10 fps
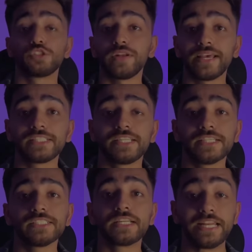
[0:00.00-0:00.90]
सो नेक्स्ट
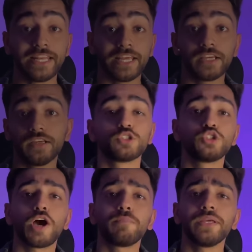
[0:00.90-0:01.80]
इज क्लीनिंग सो
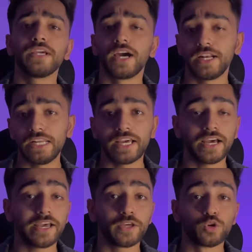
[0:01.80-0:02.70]
जो आपने घर लिया
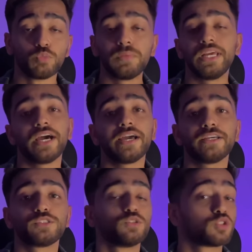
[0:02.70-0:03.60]
है रूम लिया है
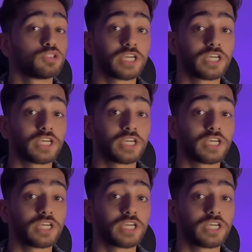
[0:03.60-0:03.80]
सो उसको